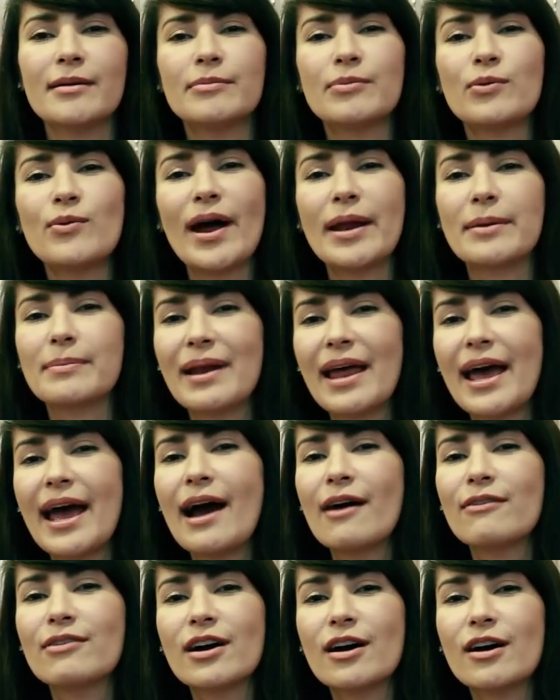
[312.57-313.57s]
ผู้อ่านแพล
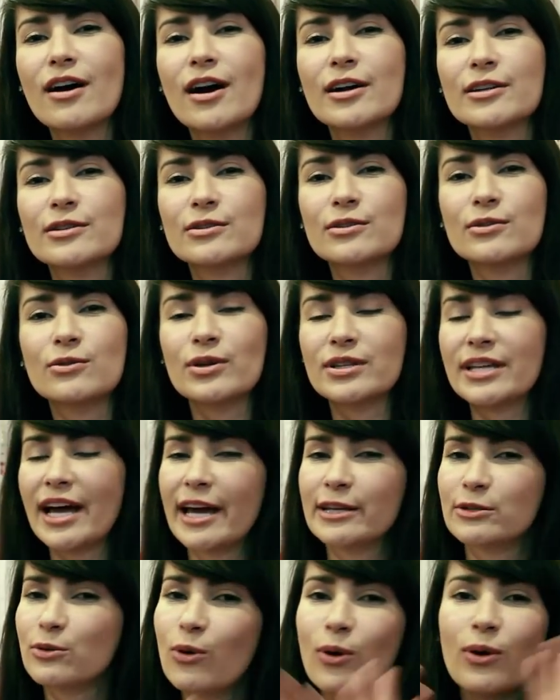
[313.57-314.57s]
วแล้วก็คนไท
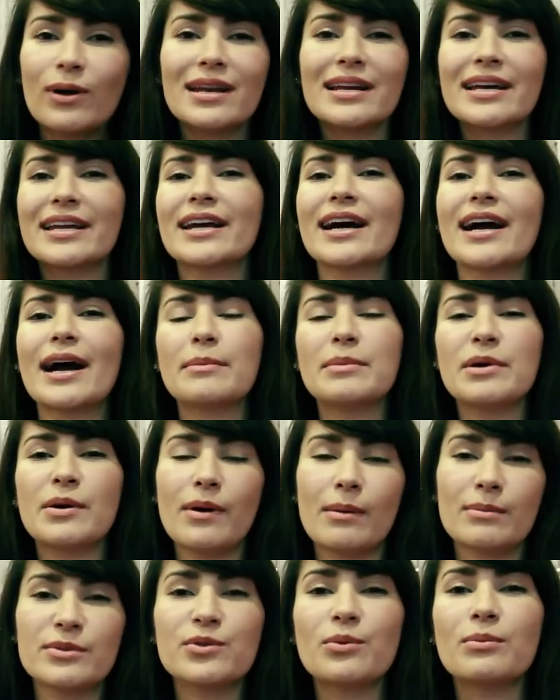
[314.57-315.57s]
ยทุกคนเลยนะคะ มีค
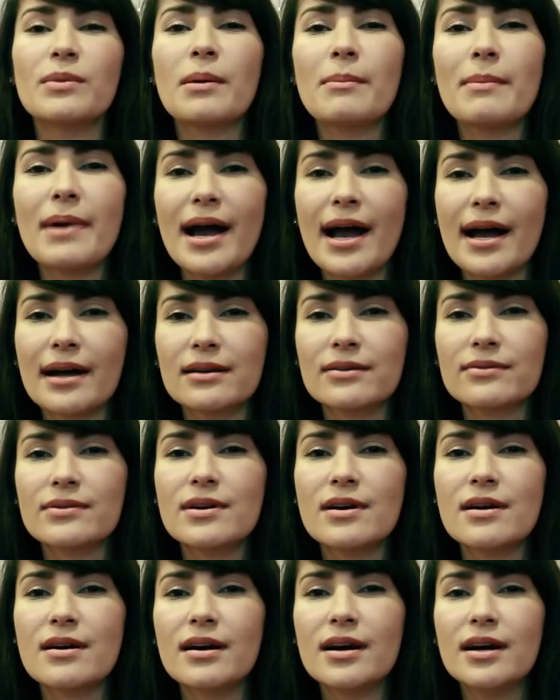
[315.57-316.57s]
วามสุขมากๆ แล้ว
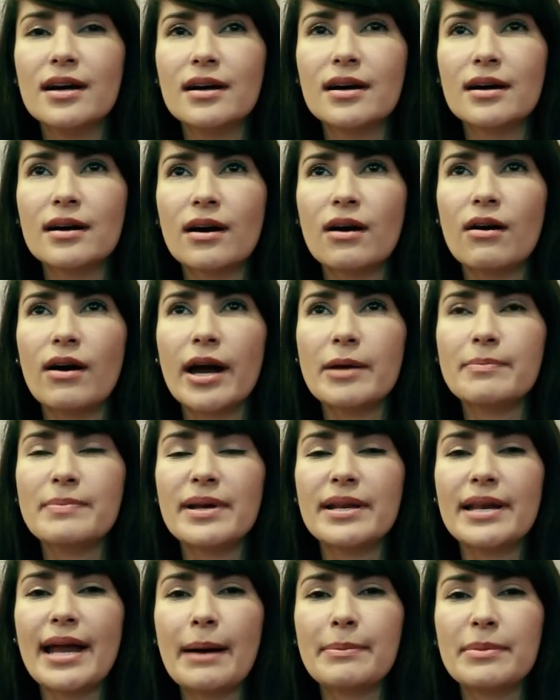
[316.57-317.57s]
ก็ขอให้
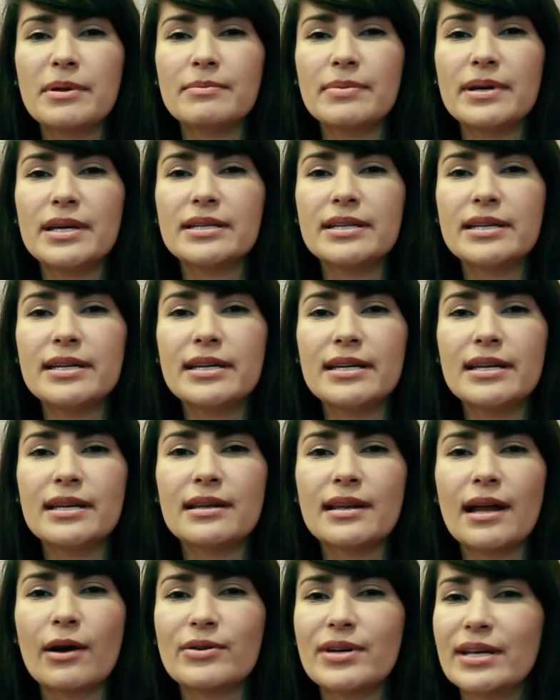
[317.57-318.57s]
ปีหน้าเป็นปีที่
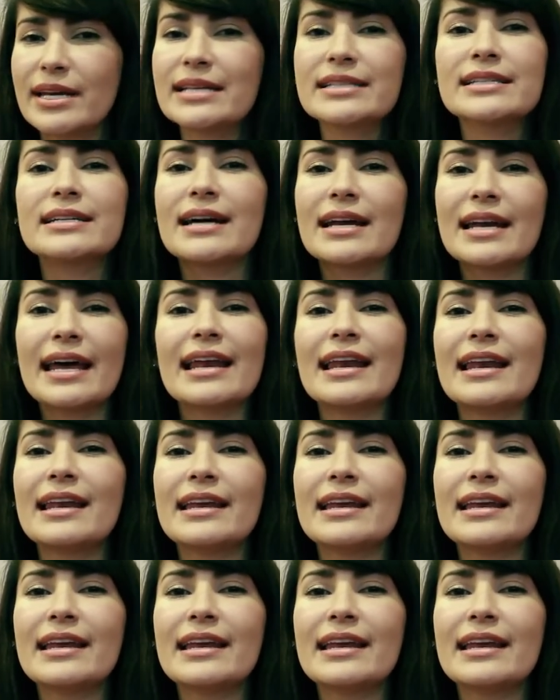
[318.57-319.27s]
เราอย่าได้เจออะไร